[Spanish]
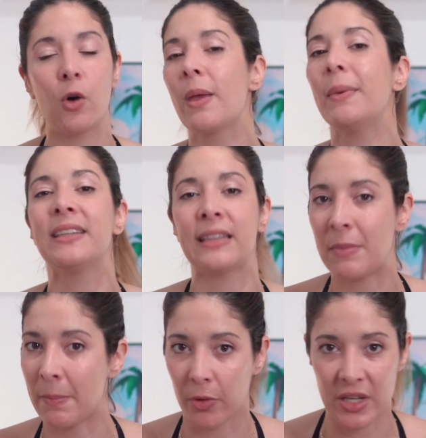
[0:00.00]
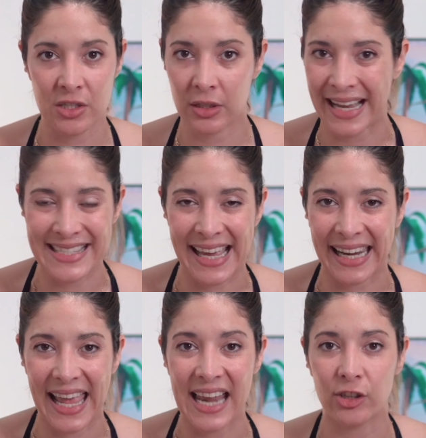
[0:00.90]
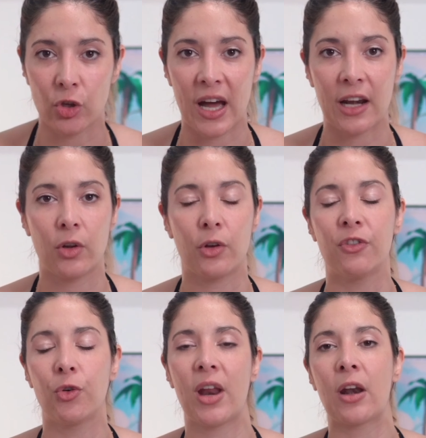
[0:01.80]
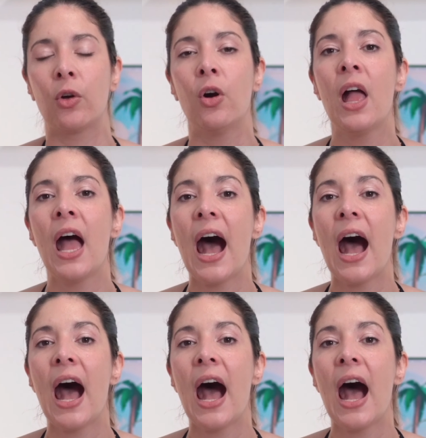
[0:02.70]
Obviamente también podéis cacharrear y tocarlo y configurarlo